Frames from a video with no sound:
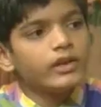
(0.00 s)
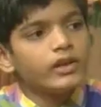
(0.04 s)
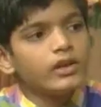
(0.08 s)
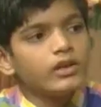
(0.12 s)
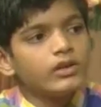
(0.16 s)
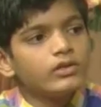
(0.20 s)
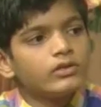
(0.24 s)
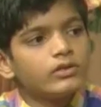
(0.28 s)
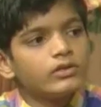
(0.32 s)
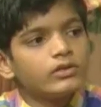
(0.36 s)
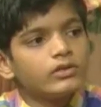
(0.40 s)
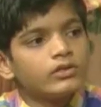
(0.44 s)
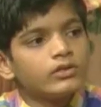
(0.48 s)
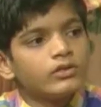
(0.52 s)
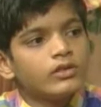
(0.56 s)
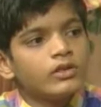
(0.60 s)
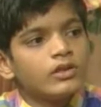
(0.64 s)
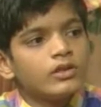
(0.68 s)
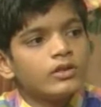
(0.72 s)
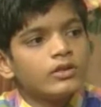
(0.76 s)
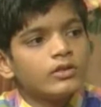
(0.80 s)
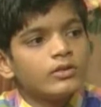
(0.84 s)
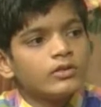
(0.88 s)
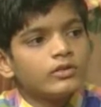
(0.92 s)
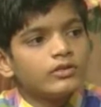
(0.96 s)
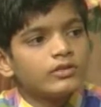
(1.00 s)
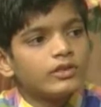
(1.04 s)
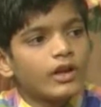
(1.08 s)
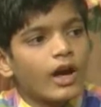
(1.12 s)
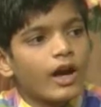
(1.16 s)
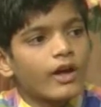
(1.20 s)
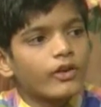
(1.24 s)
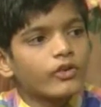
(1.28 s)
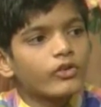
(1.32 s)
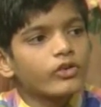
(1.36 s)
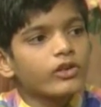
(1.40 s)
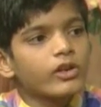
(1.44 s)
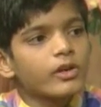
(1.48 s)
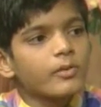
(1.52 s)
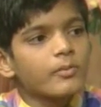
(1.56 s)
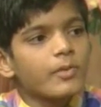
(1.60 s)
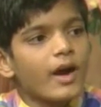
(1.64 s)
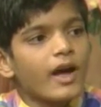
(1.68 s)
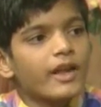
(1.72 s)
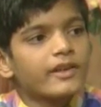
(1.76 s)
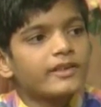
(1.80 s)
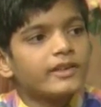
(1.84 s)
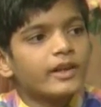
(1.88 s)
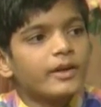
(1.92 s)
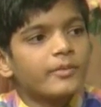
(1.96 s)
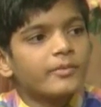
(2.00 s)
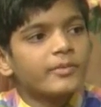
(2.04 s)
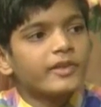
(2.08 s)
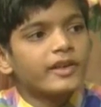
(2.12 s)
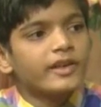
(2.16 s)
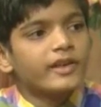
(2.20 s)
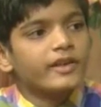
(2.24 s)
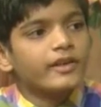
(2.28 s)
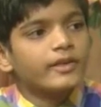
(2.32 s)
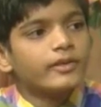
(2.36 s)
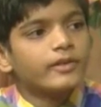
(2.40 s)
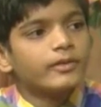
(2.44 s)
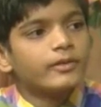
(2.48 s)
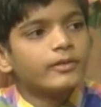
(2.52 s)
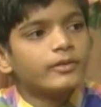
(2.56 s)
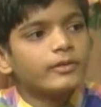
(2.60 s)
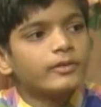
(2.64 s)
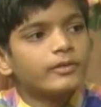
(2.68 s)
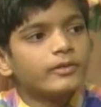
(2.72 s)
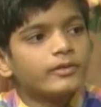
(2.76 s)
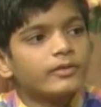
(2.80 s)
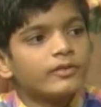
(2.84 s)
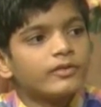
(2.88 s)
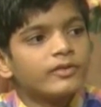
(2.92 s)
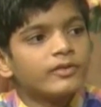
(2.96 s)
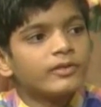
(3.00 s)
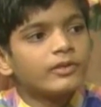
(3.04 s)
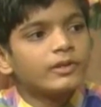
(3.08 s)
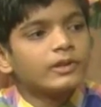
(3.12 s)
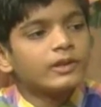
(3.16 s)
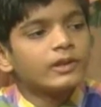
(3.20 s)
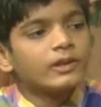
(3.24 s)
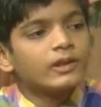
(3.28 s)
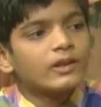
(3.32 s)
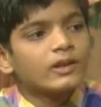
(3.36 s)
कैसे तारों के माध्यम से तारों के माध्यम से